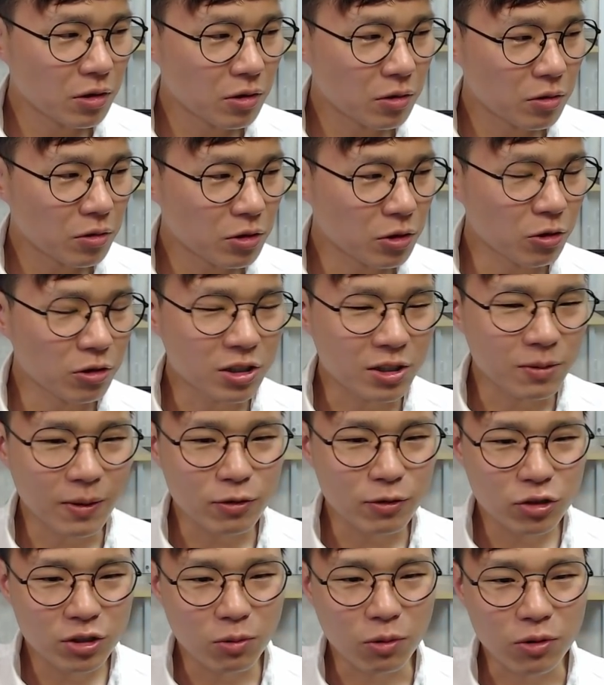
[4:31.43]
이걸
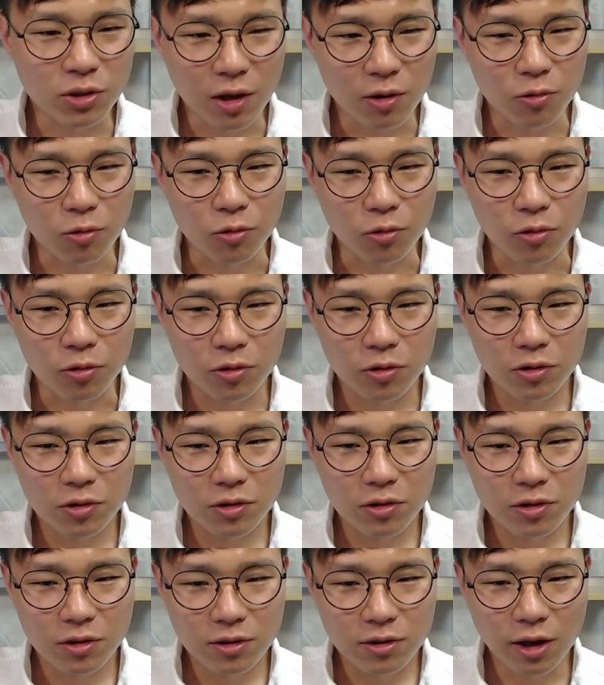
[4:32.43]
그만두지 못하고
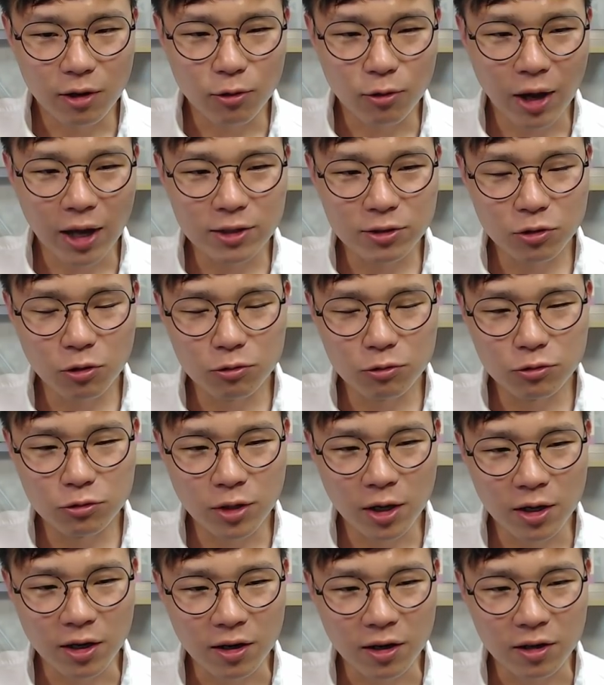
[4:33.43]
계속 하는
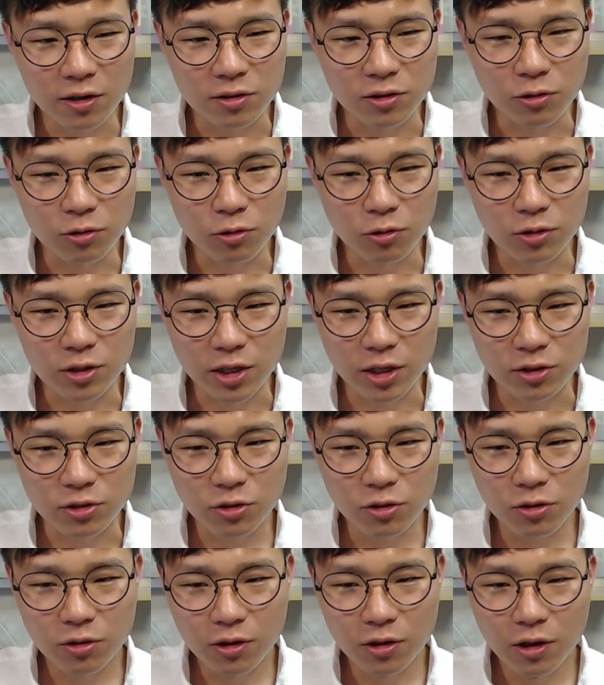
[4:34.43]
경우가 약간 이런 경우가
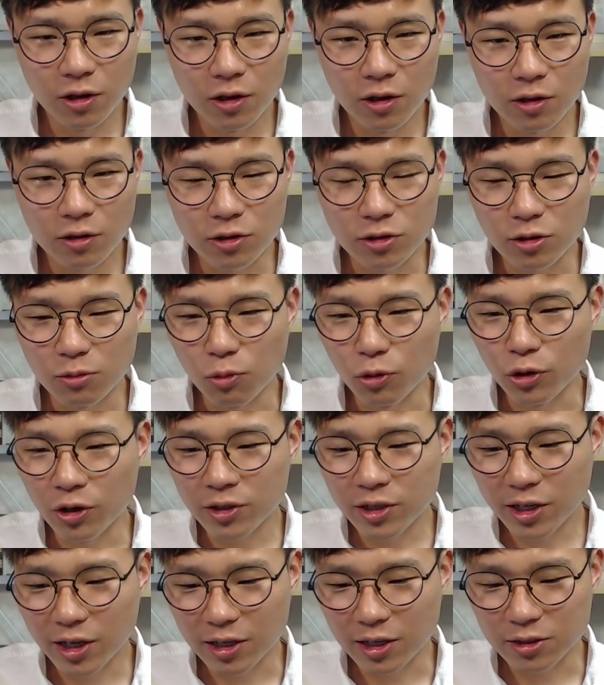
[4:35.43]
되겠죠. 그래서 뭐 이런
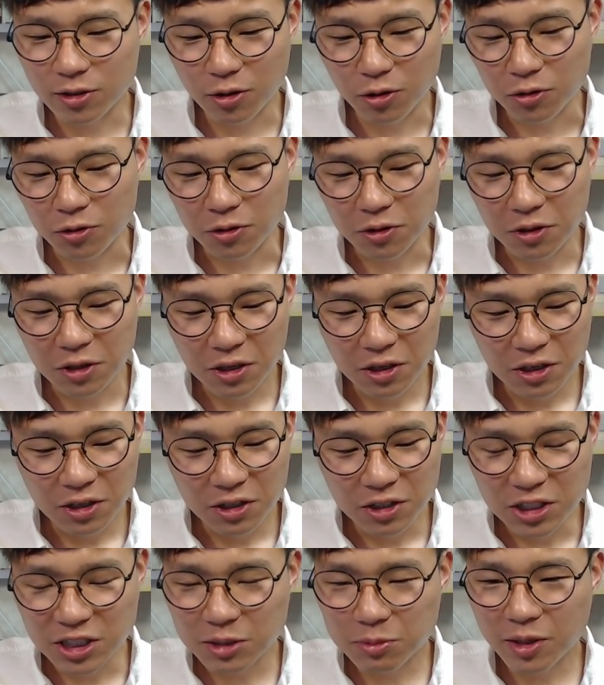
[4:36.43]
얘기가 있어요.
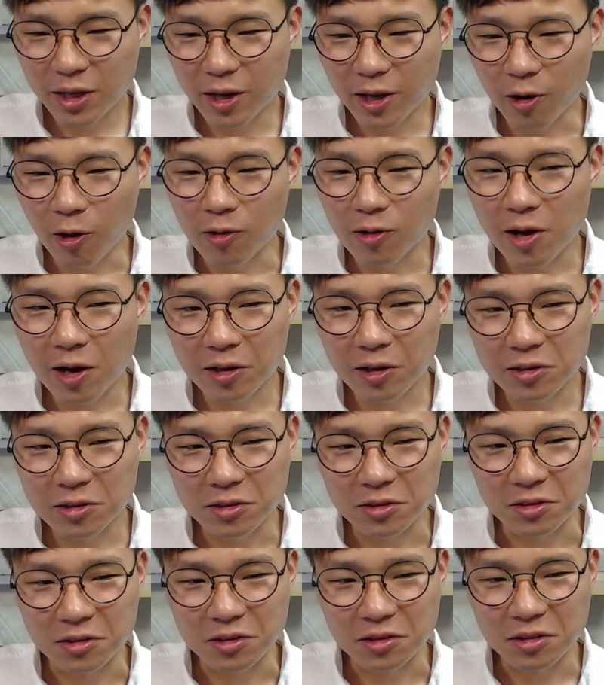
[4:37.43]
20대에
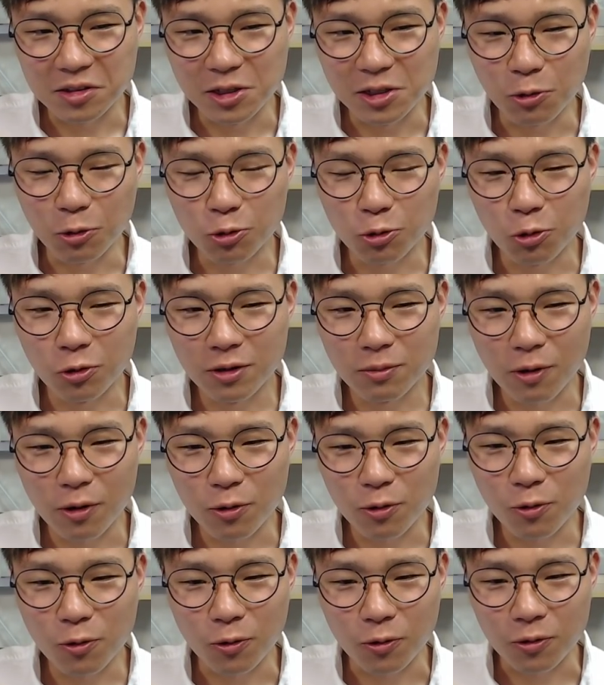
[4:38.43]
건강을 잃고 돈을
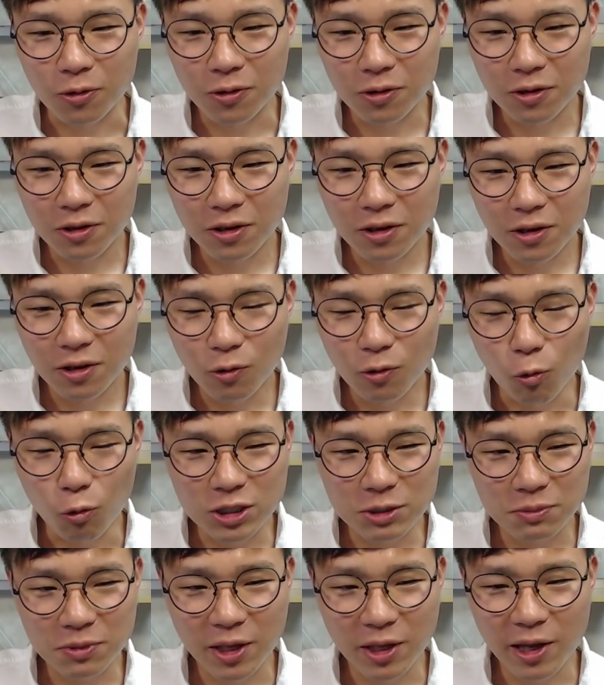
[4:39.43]
벌고
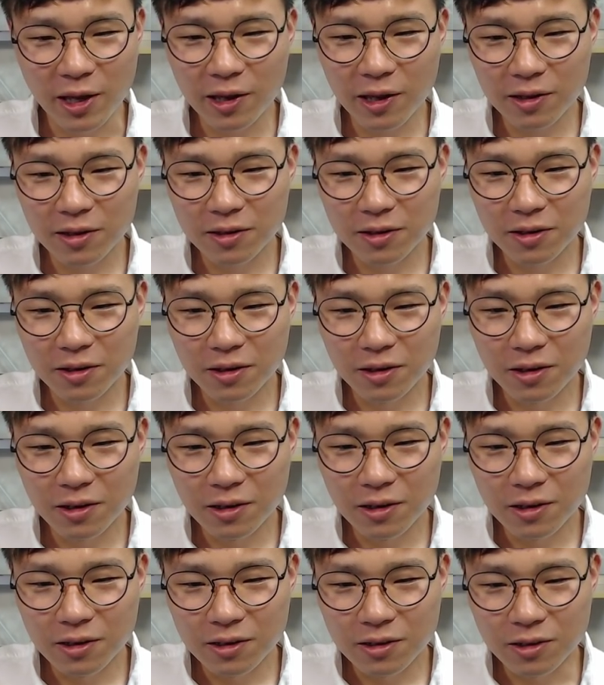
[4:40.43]
50대에
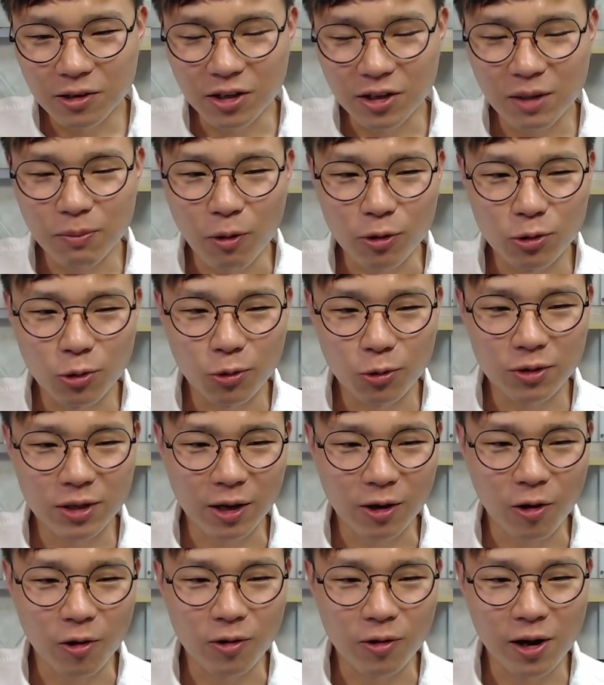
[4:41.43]
그렇게 번 돈을 다
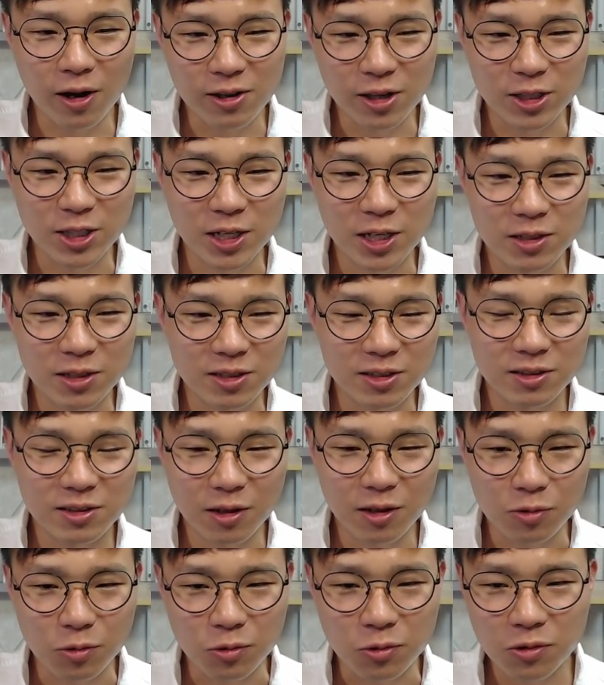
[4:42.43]
건강을 되찾는 데
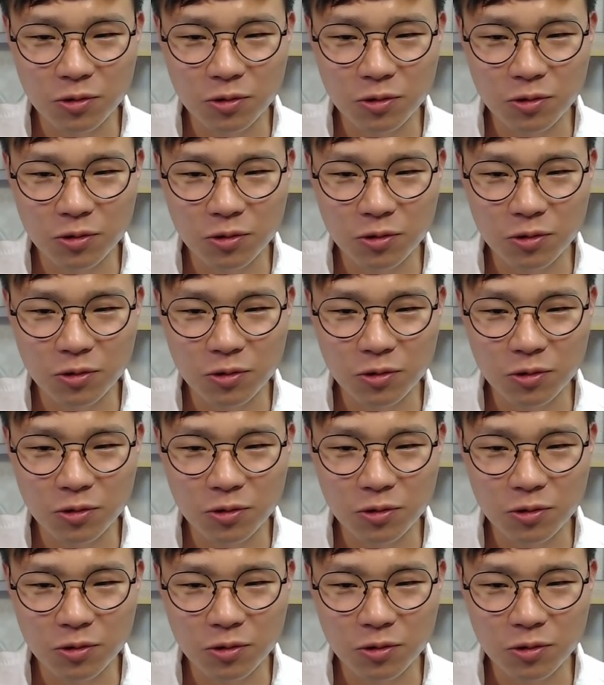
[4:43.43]
쓴다고.